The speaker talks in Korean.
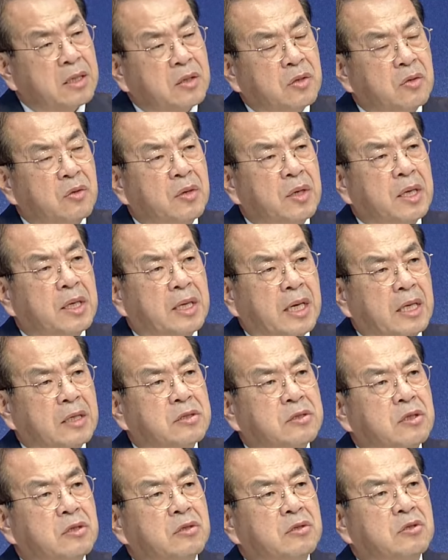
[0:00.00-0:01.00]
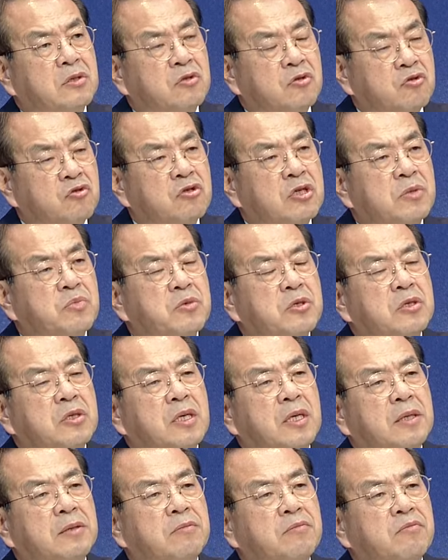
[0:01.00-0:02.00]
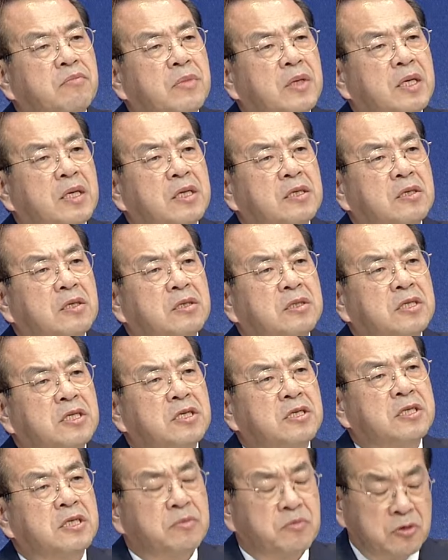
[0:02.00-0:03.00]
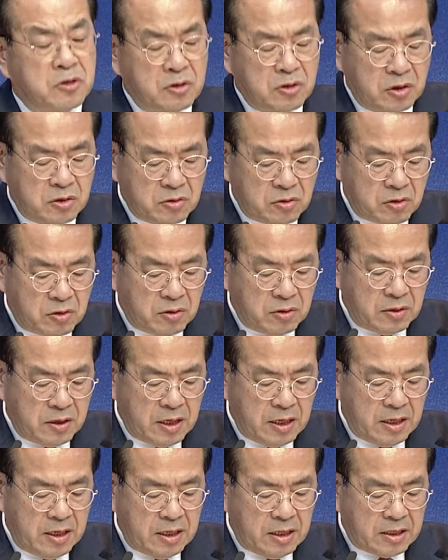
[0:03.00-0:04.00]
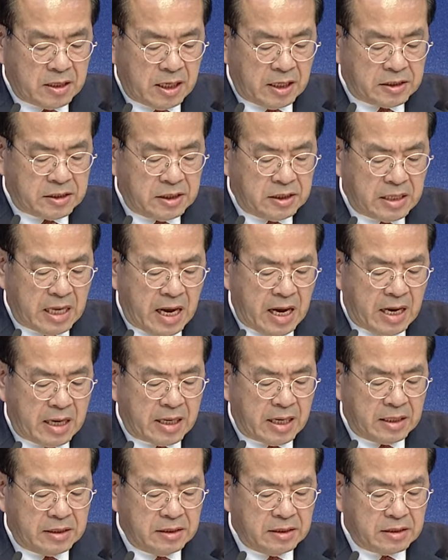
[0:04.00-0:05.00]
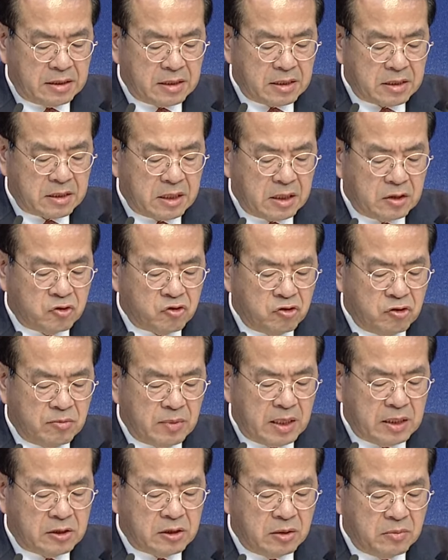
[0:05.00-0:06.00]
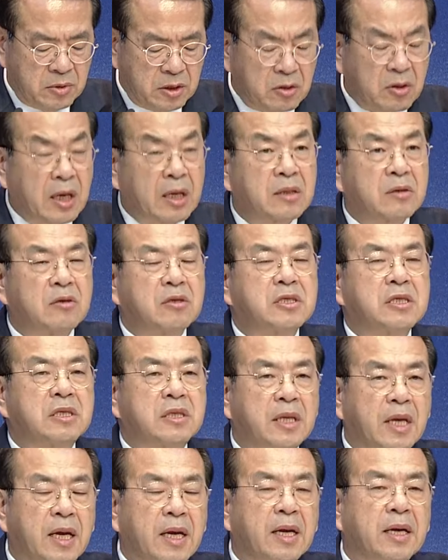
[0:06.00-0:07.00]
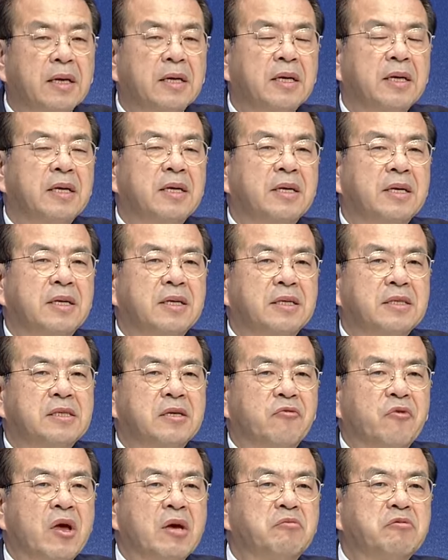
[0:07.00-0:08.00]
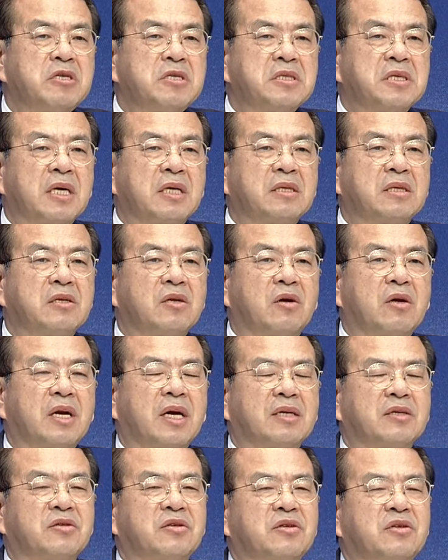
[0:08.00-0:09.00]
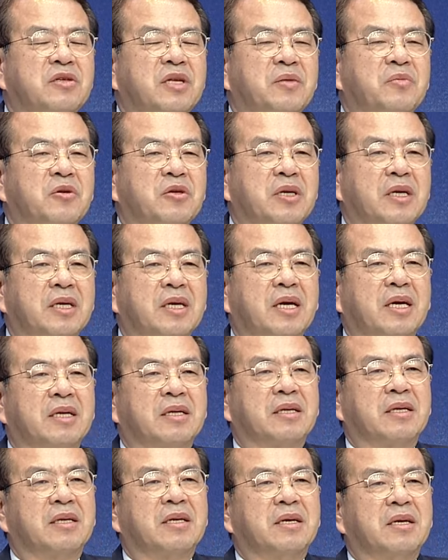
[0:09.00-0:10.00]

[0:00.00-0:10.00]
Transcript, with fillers: 교회 개척 60주년 그래서 70주년으로 다시 나아가는 그런 출발점이기도 한 것인데 이제 외부 인사들 연락을 드리다 보니까